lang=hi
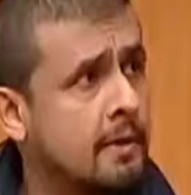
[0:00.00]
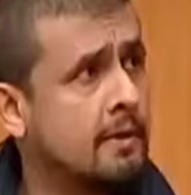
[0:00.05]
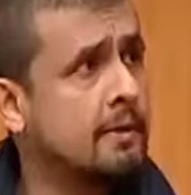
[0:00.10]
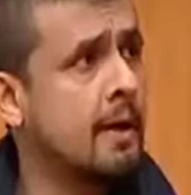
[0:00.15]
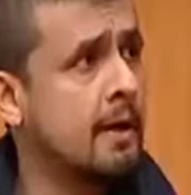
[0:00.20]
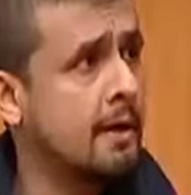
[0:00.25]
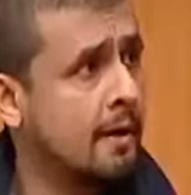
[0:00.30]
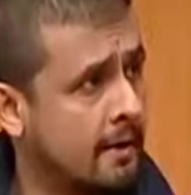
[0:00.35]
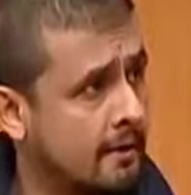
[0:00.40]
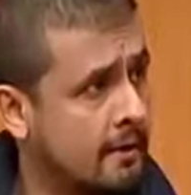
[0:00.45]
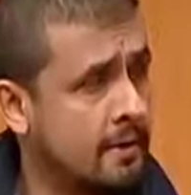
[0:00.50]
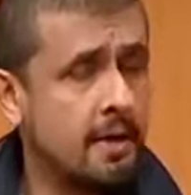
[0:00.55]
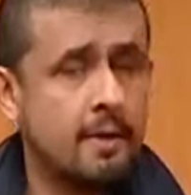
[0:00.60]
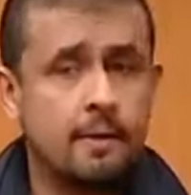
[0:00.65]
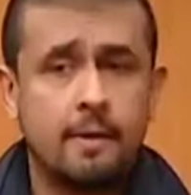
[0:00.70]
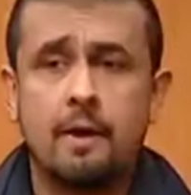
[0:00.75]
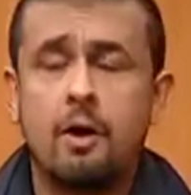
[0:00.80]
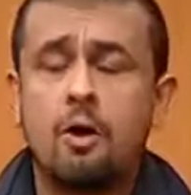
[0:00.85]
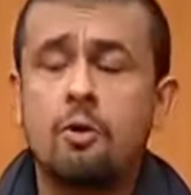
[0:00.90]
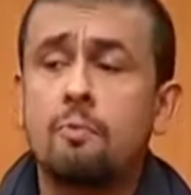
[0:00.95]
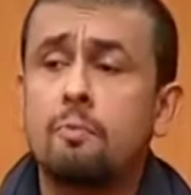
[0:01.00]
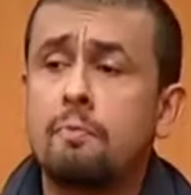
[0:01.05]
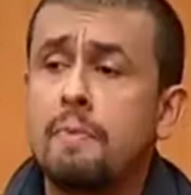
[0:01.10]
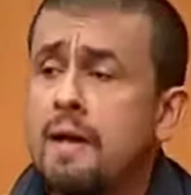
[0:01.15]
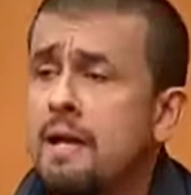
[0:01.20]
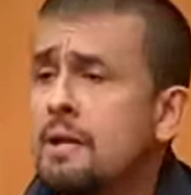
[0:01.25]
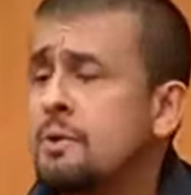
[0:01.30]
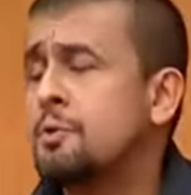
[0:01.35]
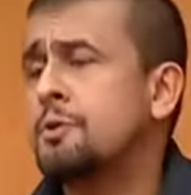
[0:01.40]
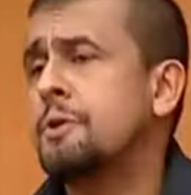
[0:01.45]
धक्कत ये और
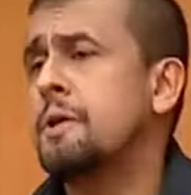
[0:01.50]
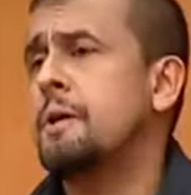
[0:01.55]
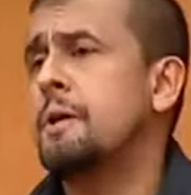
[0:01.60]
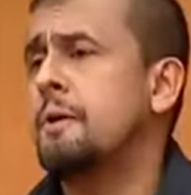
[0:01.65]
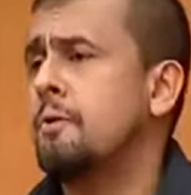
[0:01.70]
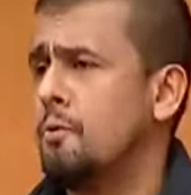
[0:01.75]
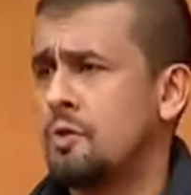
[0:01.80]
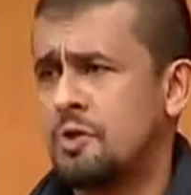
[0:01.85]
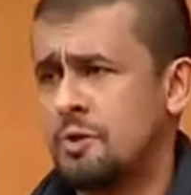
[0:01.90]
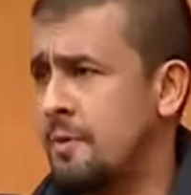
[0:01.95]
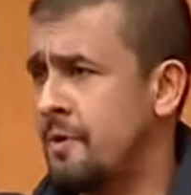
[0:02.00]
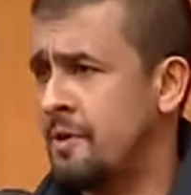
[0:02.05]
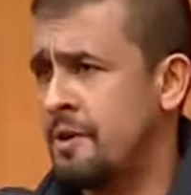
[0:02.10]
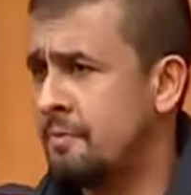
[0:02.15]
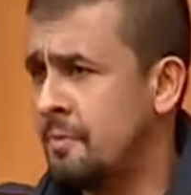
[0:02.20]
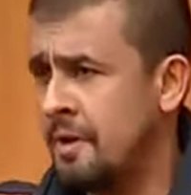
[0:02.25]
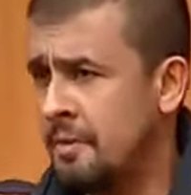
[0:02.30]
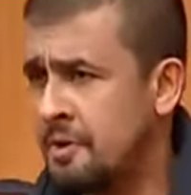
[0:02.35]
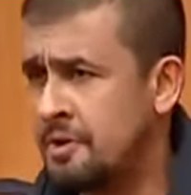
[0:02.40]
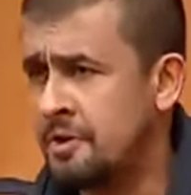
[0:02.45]
मैंने सोचा कि उसमें रिदम नहीं बज